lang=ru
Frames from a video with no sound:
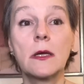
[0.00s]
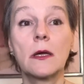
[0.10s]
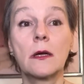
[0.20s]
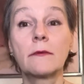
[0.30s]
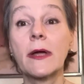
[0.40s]

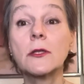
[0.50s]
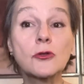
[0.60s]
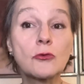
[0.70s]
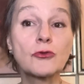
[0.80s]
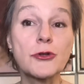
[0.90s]
э,
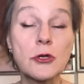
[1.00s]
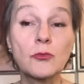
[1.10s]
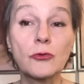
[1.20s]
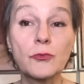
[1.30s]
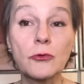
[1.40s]
военнослужащие
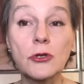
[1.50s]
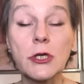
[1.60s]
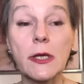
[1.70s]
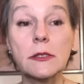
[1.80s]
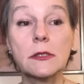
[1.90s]
будут
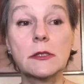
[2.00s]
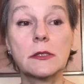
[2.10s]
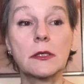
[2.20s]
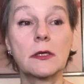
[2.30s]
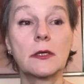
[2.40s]
получать
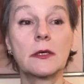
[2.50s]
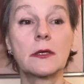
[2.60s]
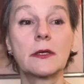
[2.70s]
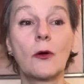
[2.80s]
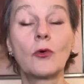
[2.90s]
а,